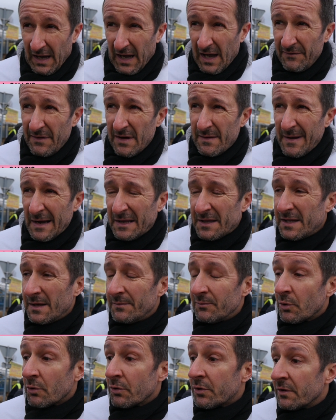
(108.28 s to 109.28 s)
avec
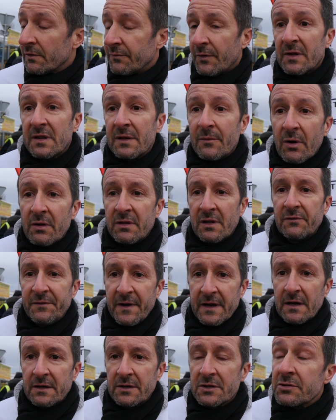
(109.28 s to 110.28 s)
Maxime, donc euh, forcément ça vous
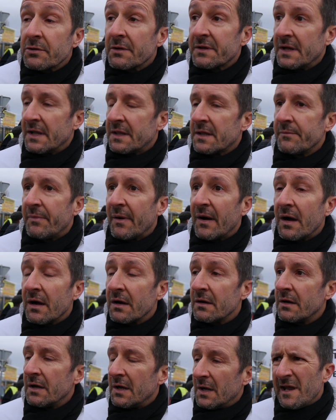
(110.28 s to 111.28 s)
fait quelque chose. Hein, c'est
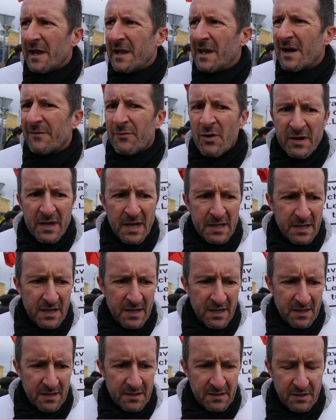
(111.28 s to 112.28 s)
pas... Il évoquait
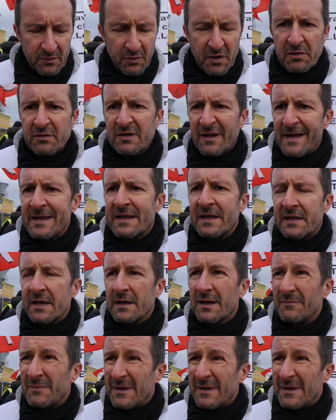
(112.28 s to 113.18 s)
ses, ses de travail qui étaient quand